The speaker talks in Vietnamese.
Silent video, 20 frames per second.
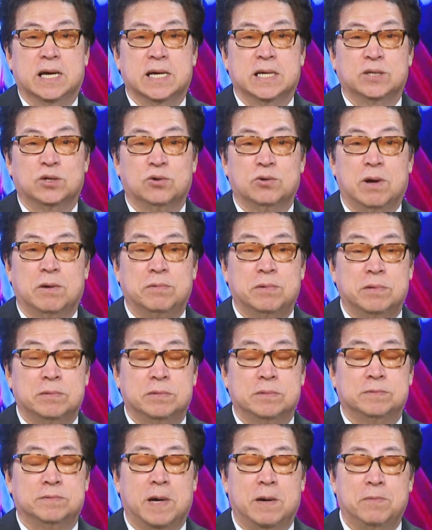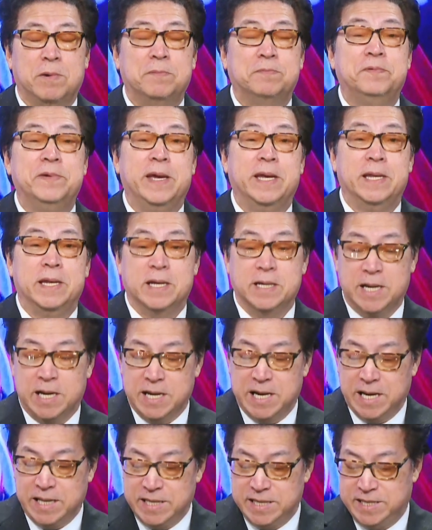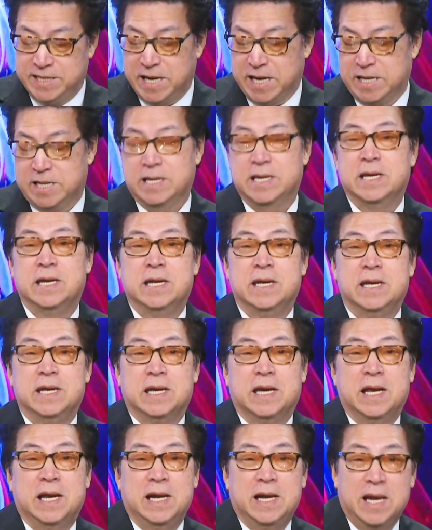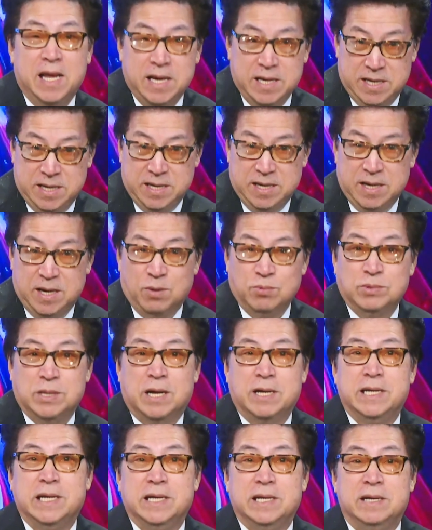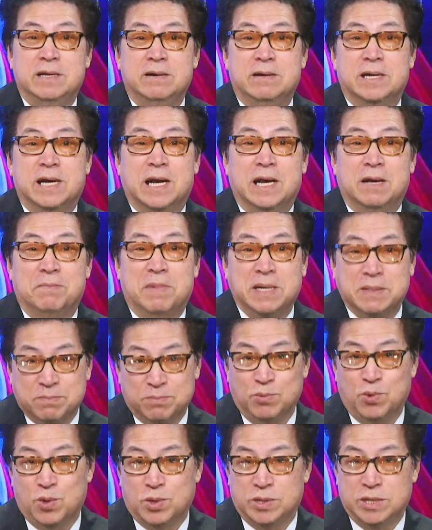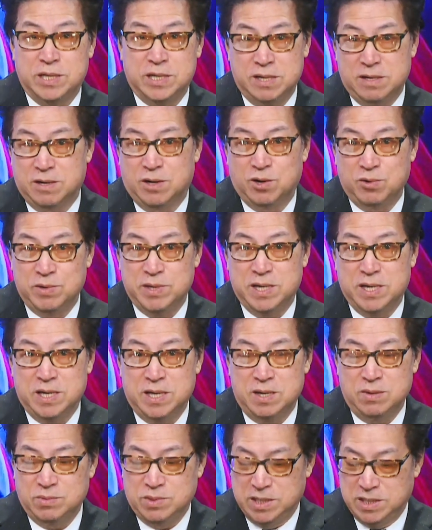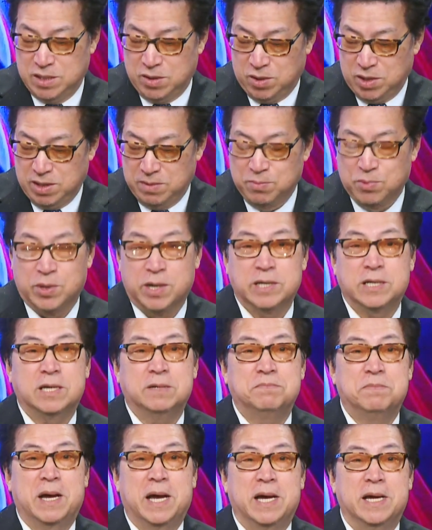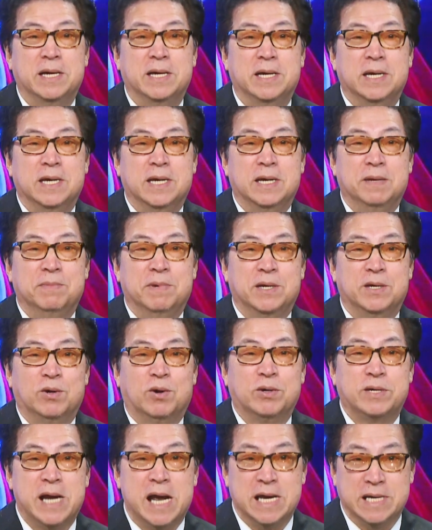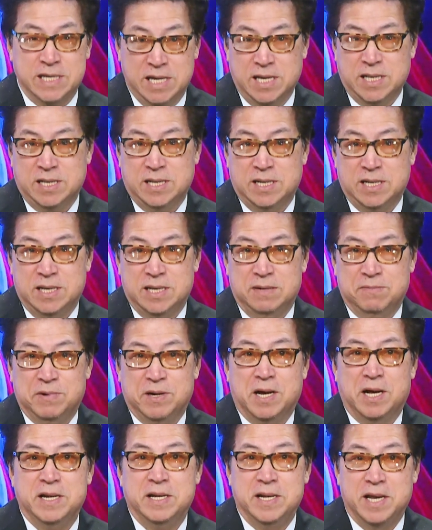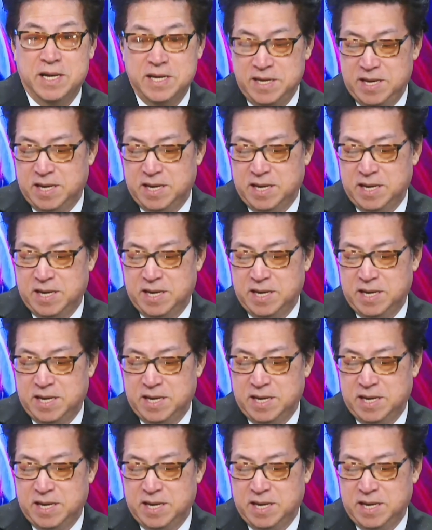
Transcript: cái tối cao pháp viện nó đã ngăn chặn cái lệnh ông ta định đưa ra là bắt buộc trích ngừa quý vị nhớ không? thì cái đó là một cái thất bại và rõ ràng Quá nhất nhiều. và gần đây